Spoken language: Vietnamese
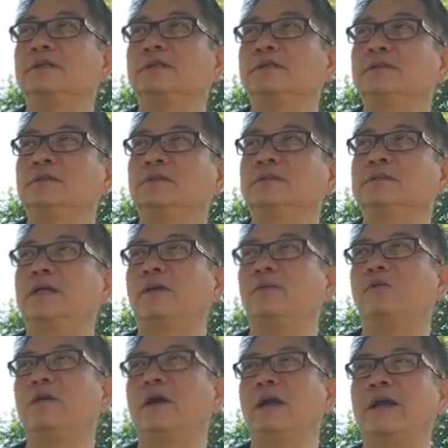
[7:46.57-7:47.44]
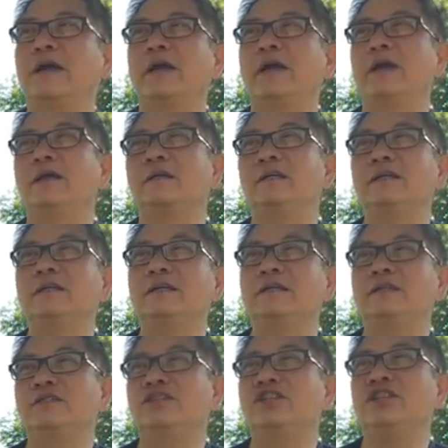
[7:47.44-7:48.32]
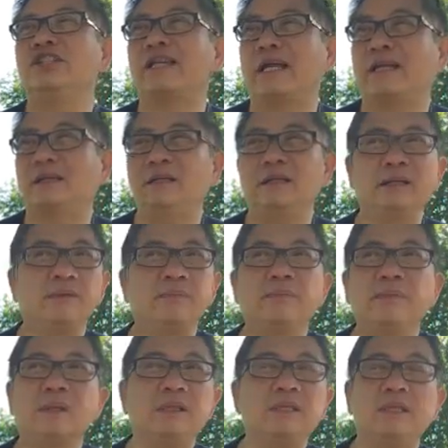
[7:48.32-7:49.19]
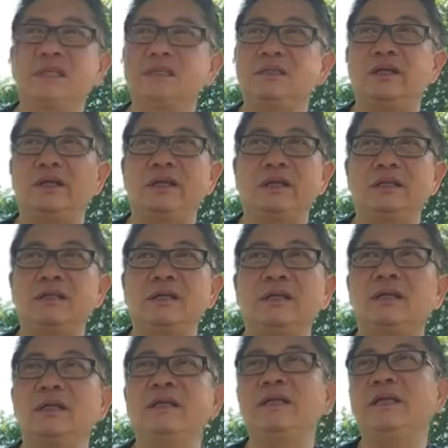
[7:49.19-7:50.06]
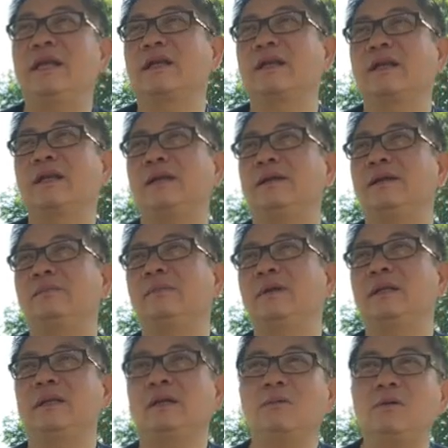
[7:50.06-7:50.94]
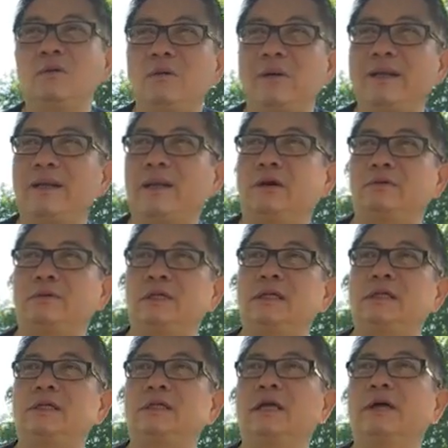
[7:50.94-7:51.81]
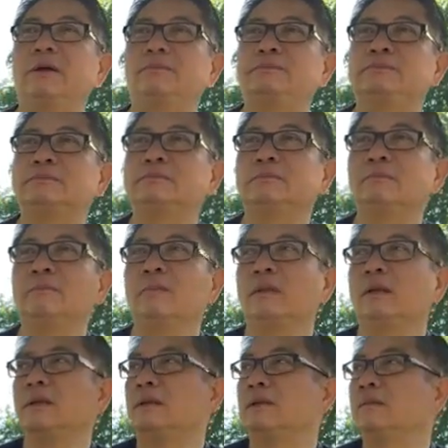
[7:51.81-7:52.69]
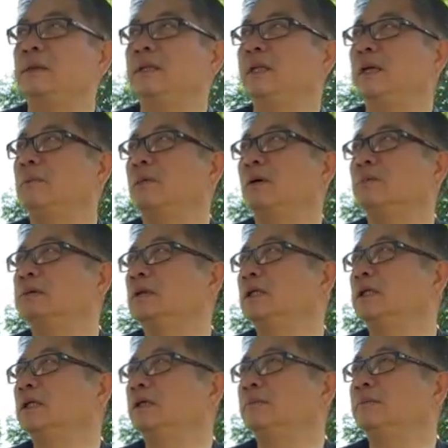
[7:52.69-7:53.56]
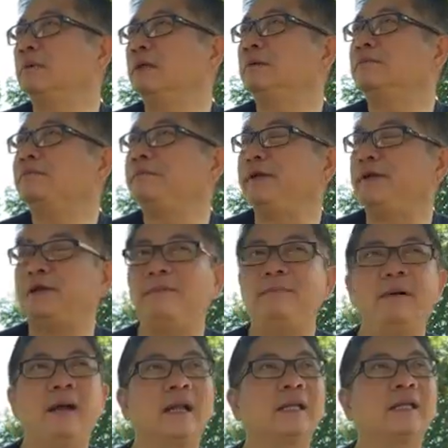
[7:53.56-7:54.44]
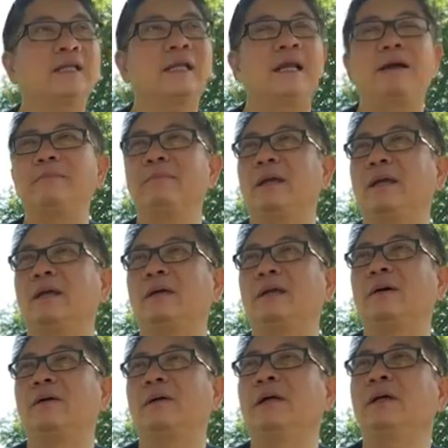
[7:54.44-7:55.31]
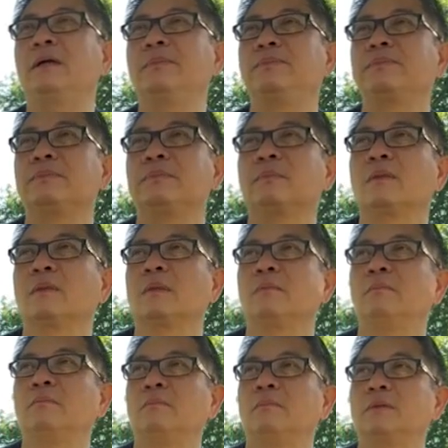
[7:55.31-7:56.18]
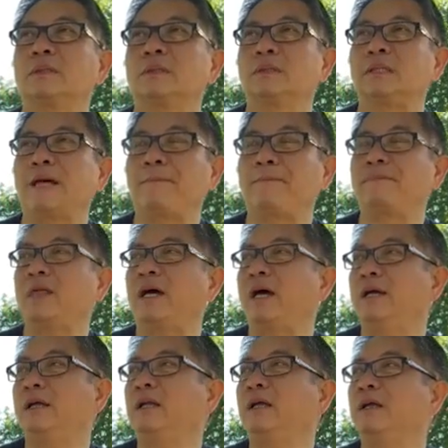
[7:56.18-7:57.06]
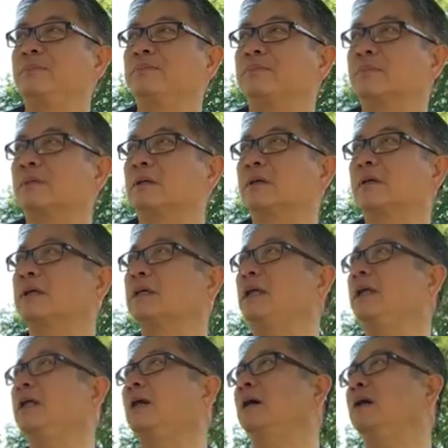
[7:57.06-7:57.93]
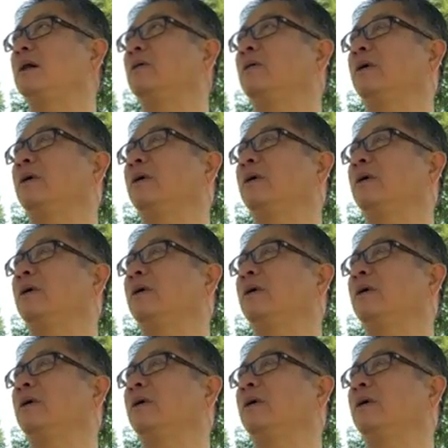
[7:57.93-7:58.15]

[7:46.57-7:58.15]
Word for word: xuống sông Hoàng Hà rửa còn chưa sạch nữa. Những chuyện trên thế gian này mình không có quay đầu được nha. Bây giờ một người mà phỉ báng cha mẹ rồi á, mà thậm tệ đó, con nghĩ họ